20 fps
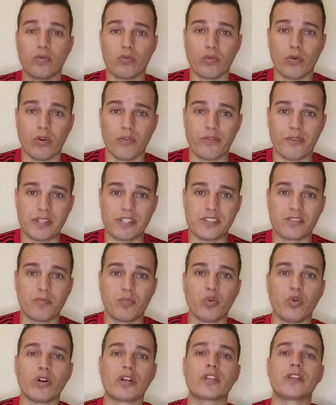O
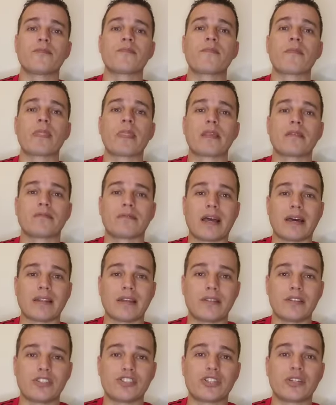Facebook tá na
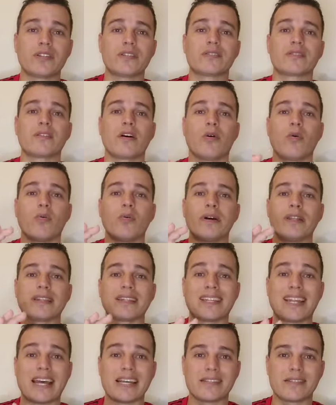descrição.
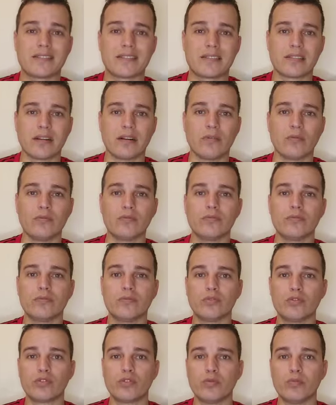Nação
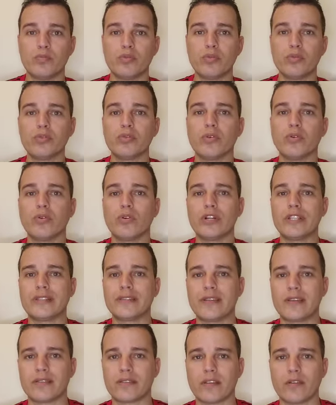Urubu
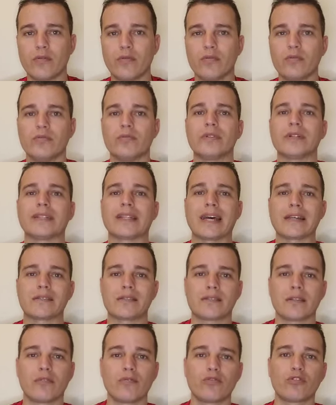81.
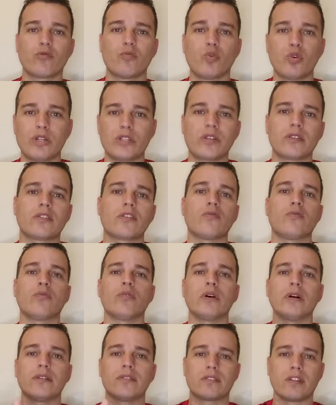Nação Urubu
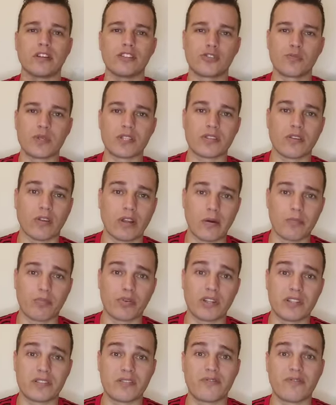81. Transmissão lá
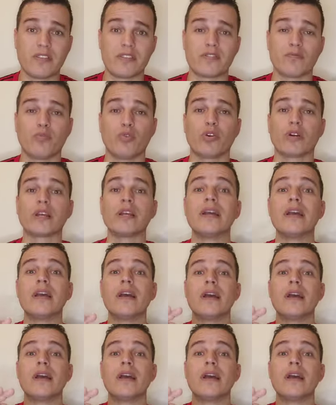por esse Facebook.